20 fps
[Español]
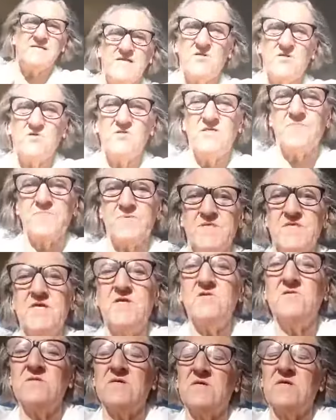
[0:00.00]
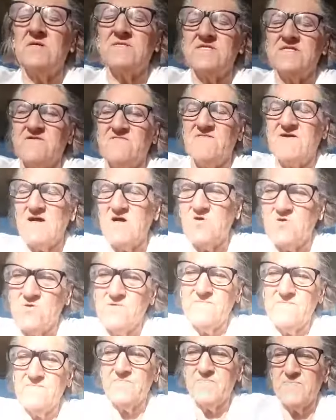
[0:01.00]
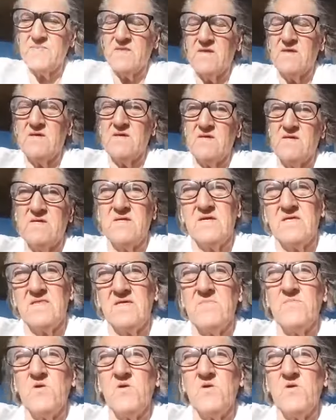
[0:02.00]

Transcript: nos despidieron del trabajo, quedamos